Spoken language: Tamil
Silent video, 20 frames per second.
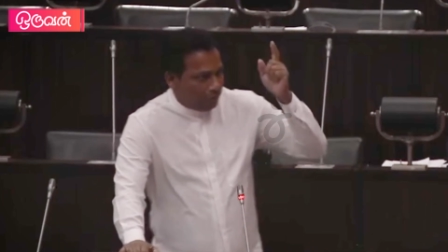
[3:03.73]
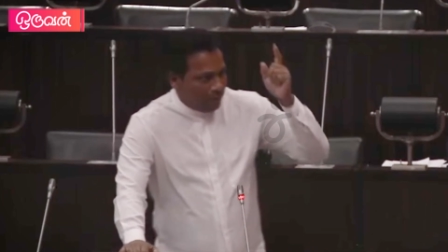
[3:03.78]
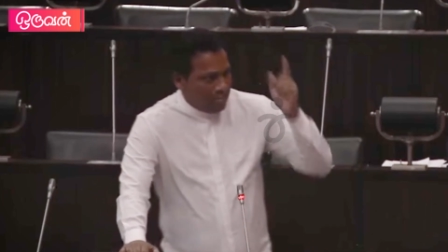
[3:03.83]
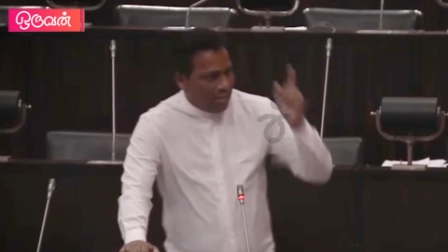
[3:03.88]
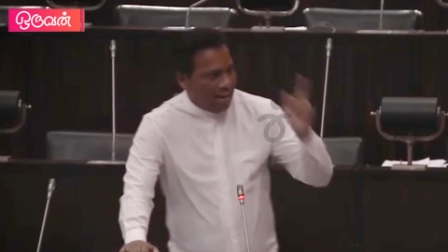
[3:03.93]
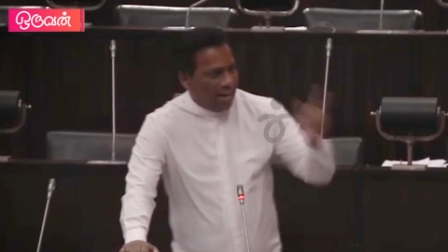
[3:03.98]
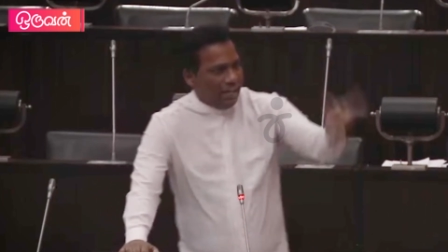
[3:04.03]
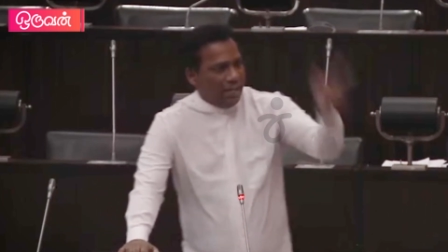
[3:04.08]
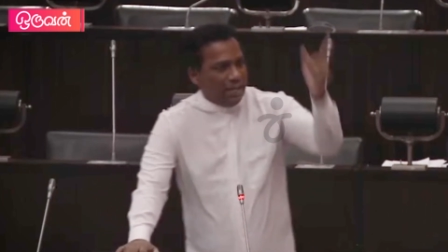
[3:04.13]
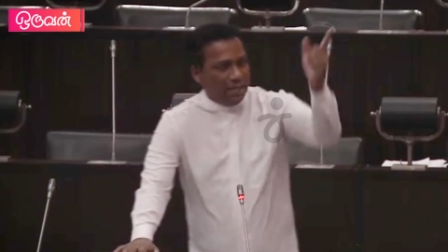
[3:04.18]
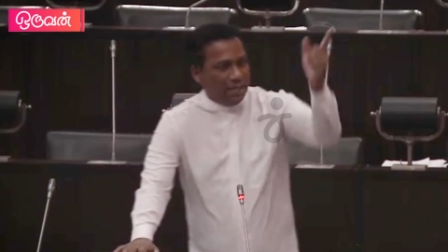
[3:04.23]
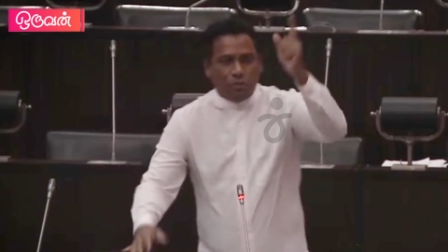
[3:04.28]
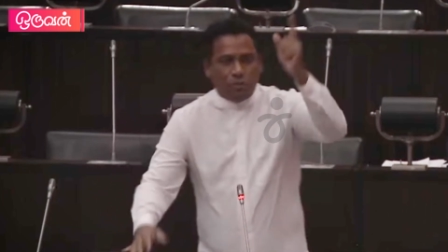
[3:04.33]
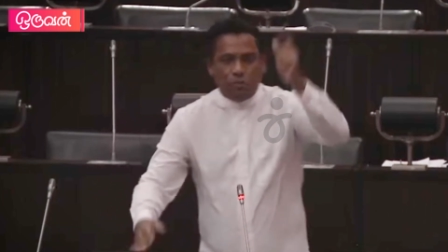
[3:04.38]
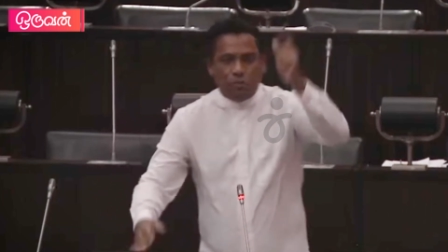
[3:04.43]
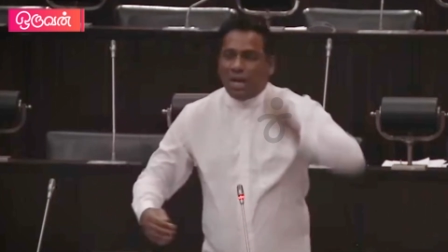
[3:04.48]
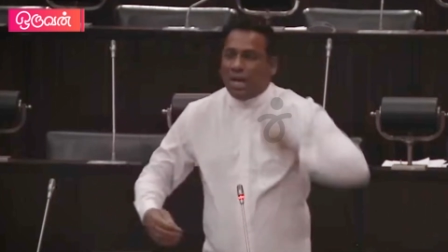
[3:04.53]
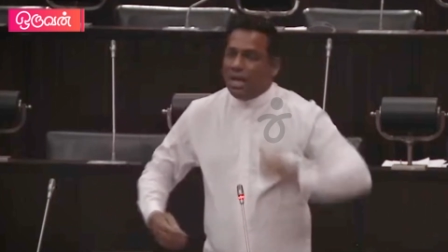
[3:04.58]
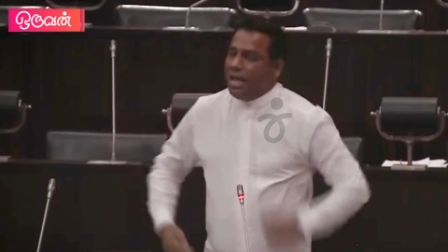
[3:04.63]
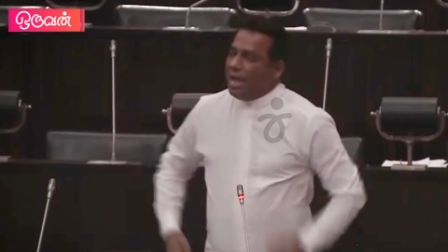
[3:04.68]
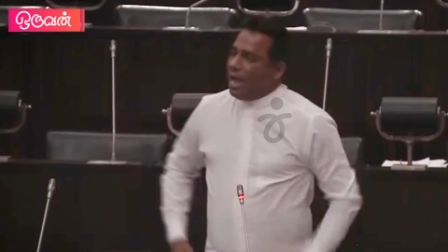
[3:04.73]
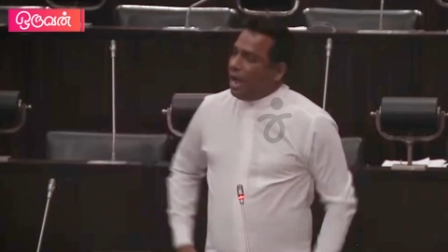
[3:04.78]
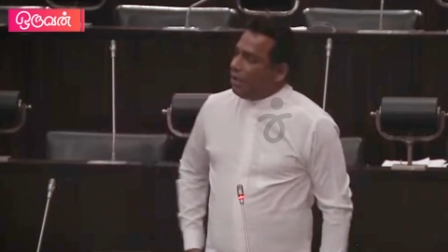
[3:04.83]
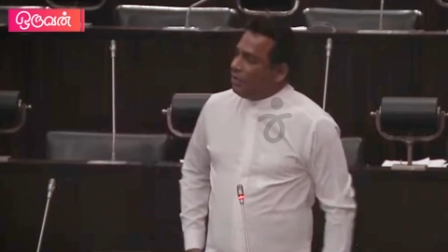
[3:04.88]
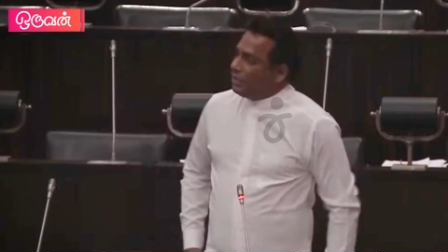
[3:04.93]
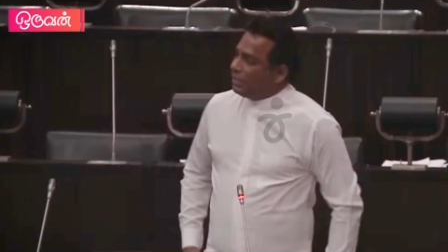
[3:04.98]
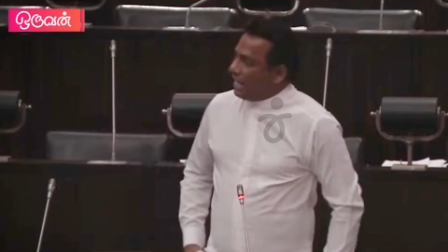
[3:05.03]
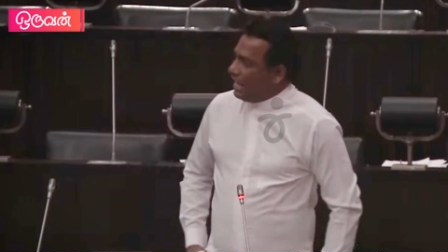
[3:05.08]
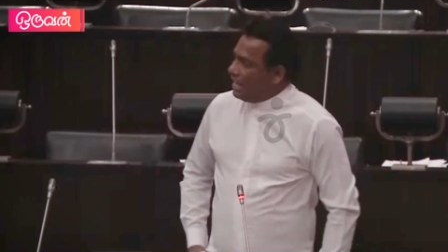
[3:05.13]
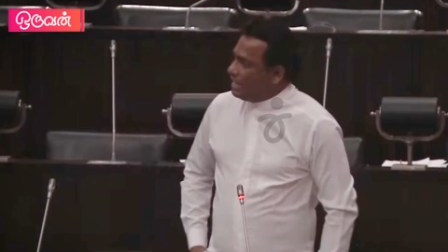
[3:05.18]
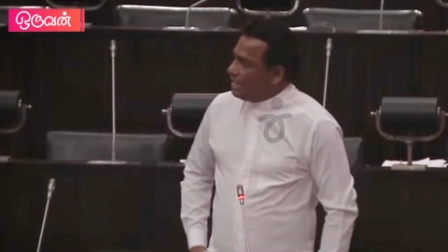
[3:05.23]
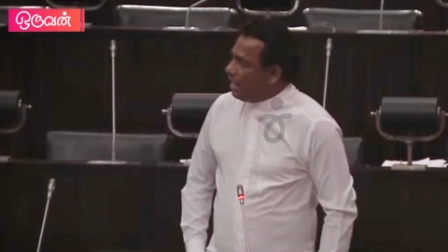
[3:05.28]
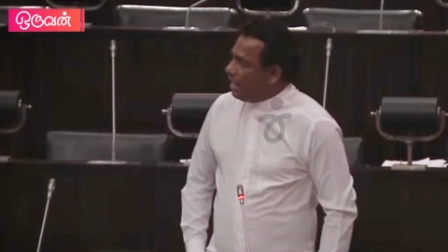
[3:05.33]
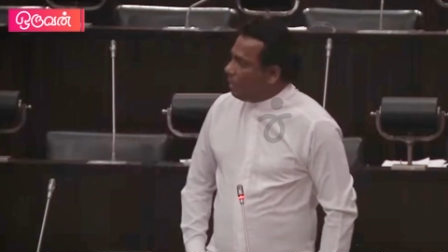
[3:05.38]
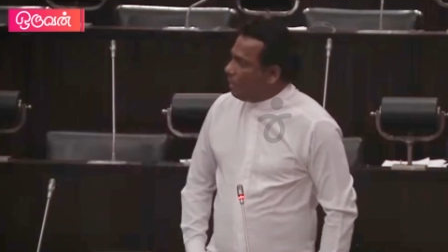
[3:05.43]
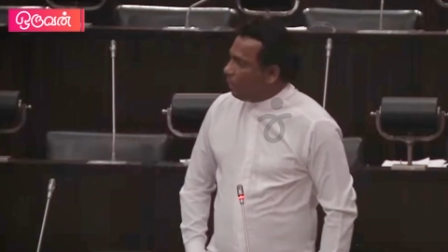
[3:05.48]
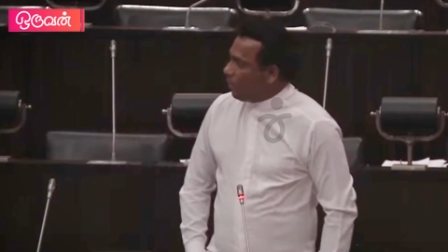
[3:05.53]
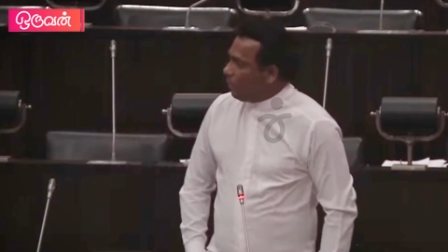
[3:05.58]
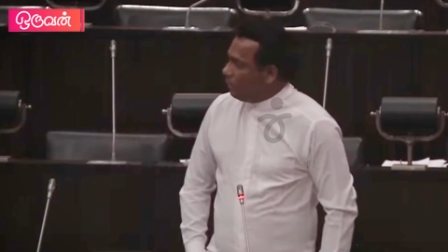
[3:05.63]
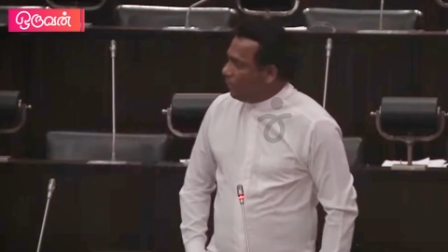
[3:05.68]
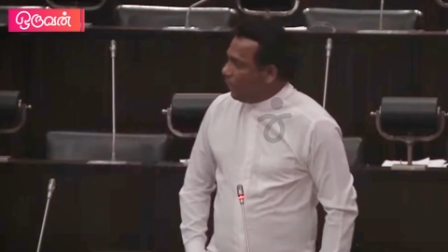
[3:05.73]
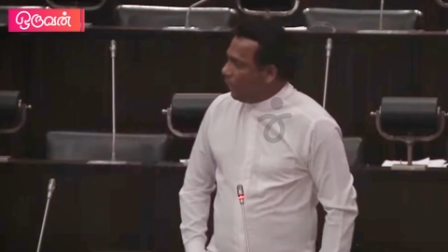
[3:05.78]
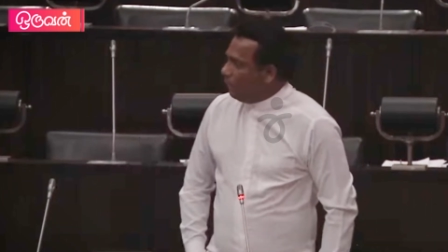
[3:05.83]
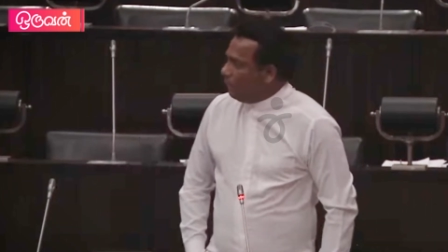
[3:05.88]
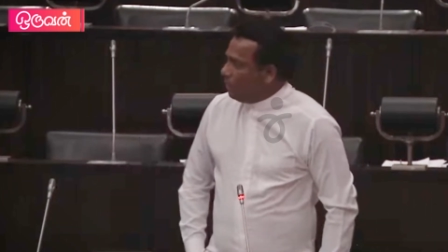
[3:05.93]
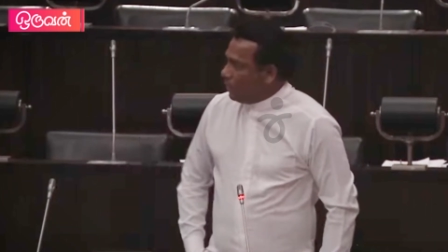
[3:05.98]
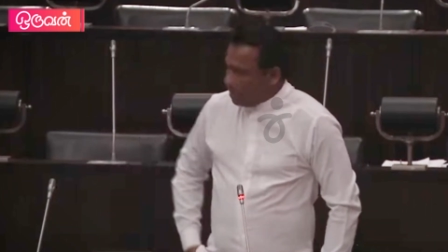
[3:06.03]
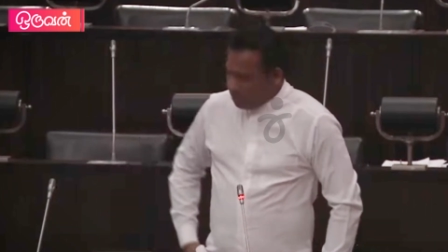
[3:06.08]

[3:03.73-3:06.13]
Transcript: பிடியான இருந்து கூட அவர் கைது செய்யப்படவில்லை